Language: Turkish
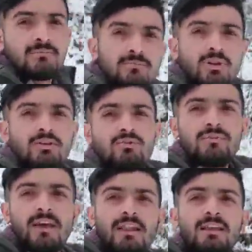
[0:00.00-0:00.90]
Böyle
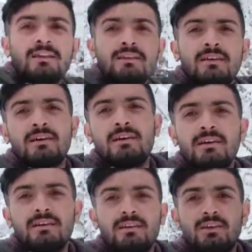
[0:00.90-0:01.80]
güzel
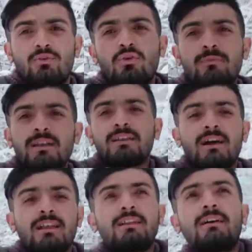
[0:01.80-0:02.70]
e, ormanlık
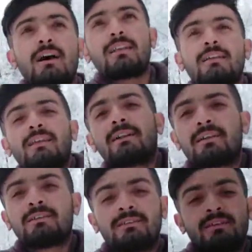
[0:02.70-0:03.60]
alan, alanlar
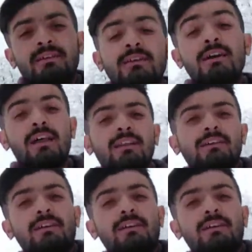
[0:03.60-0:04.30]
karla